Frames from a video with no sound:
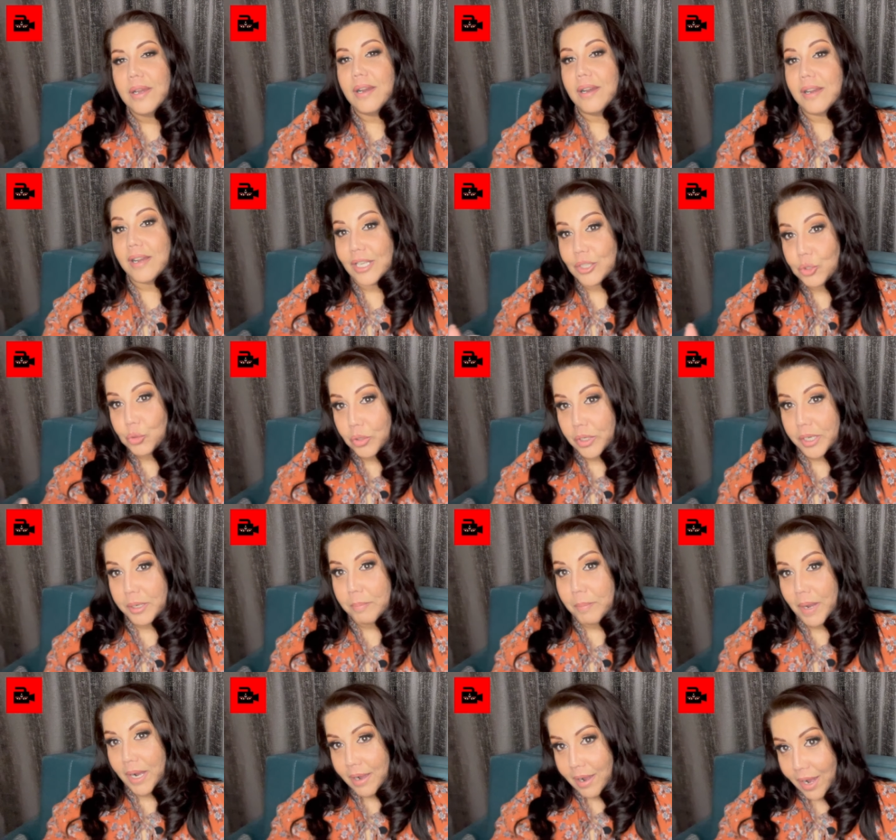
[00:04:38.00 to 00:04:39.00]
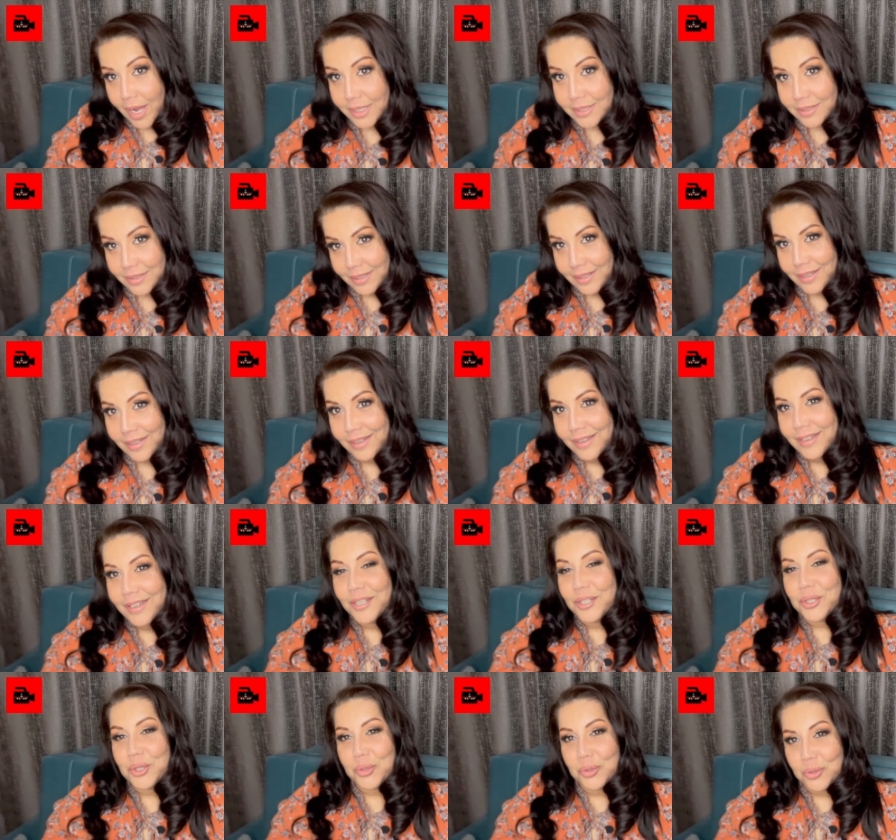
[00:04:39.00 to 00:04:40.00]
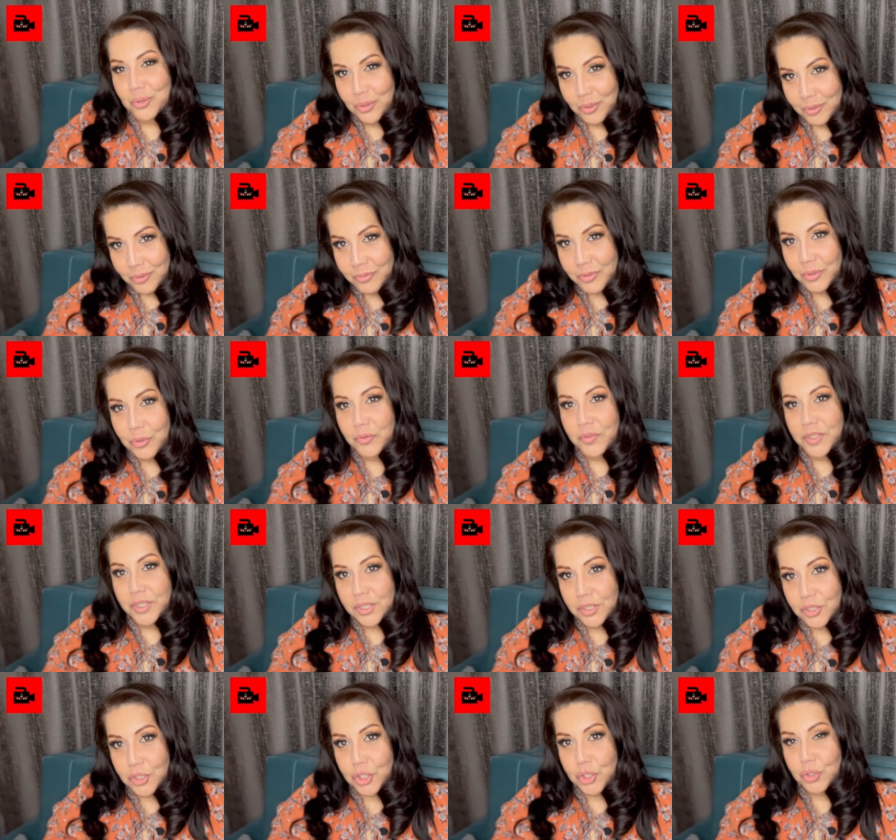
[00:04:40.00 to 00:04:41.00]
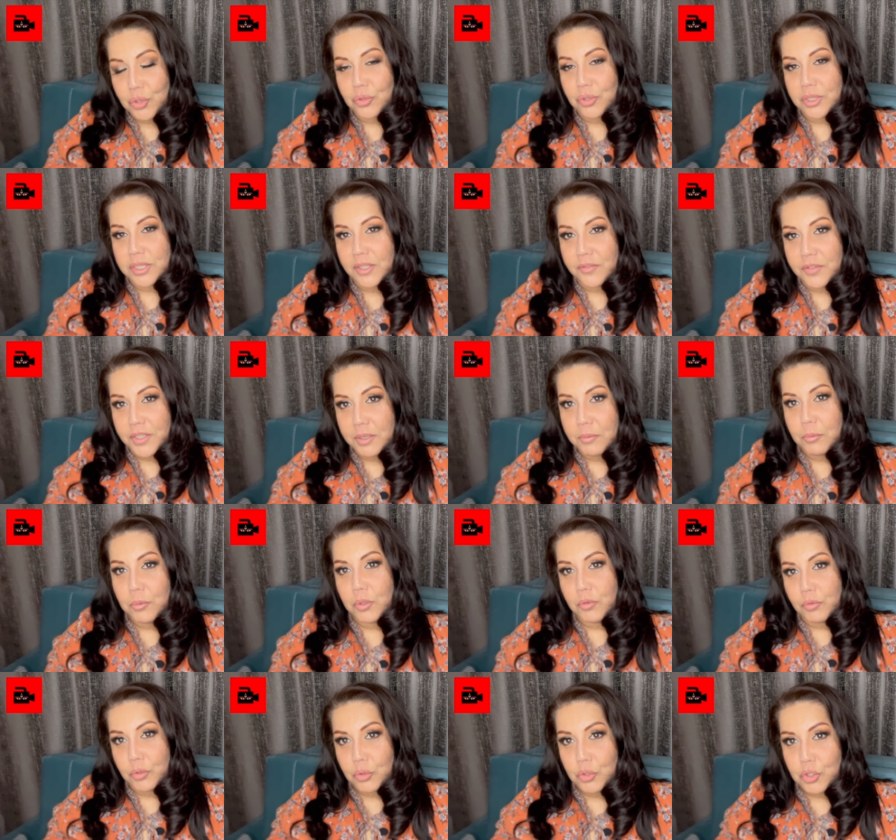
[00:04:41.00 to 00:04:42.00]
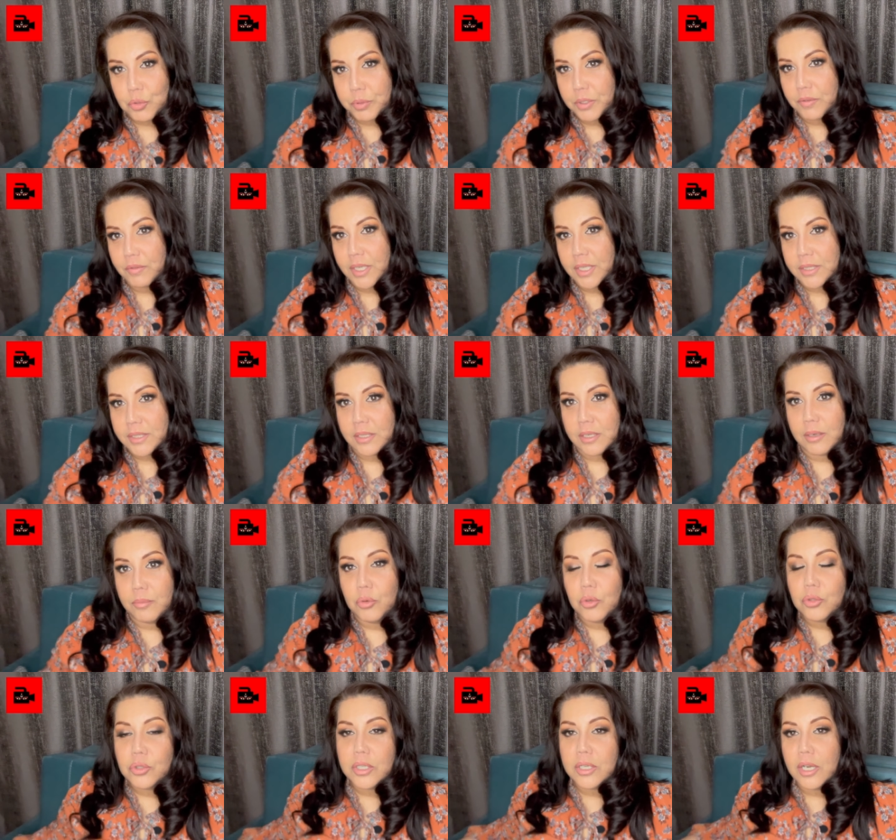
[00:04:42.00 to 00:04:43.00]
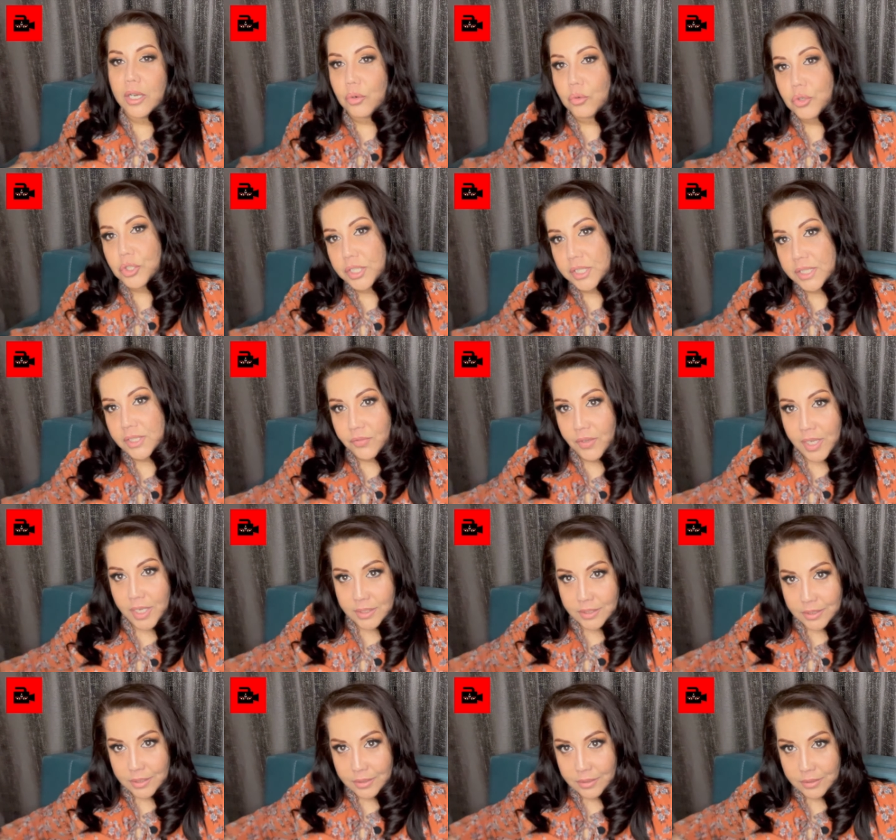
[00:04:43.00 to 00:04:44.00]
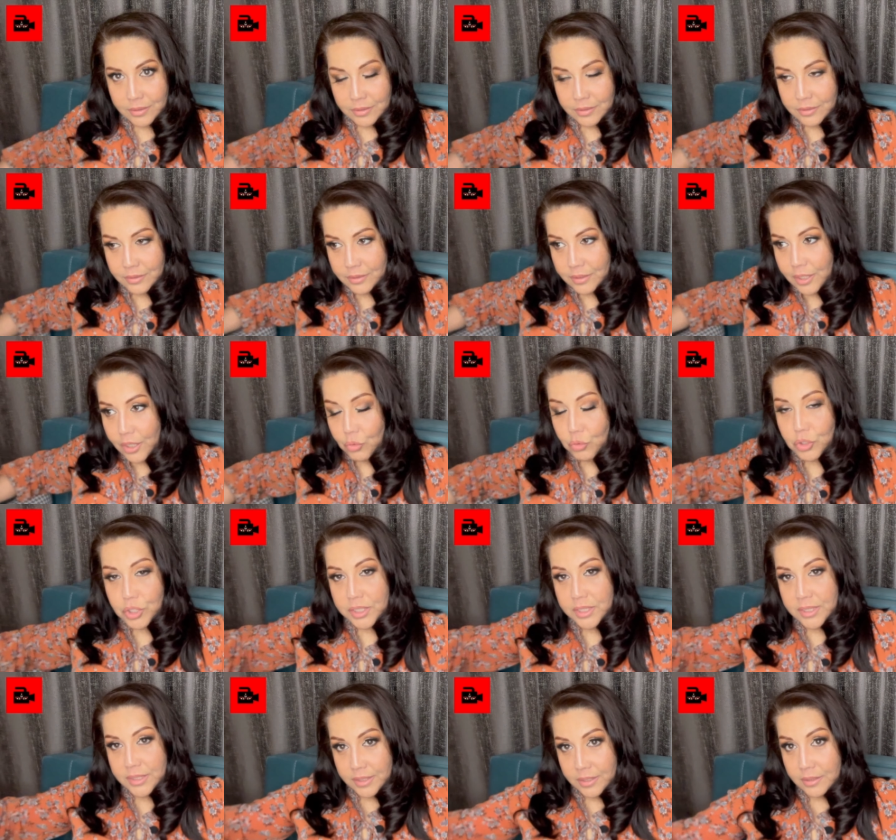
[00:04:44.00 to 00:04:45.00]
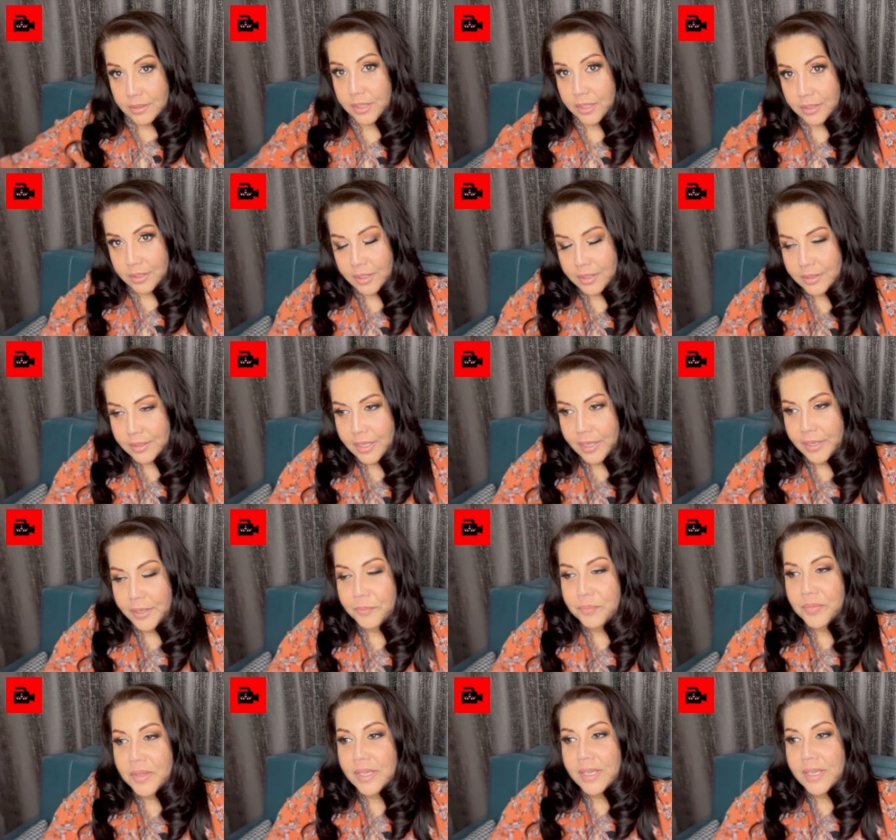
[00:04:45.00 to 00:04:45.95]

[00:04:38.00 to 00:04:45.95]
который богатый, то вы увидите, что со временем у него тоже появляется работа, хорошие связи, э, хорошие сделки и так далее.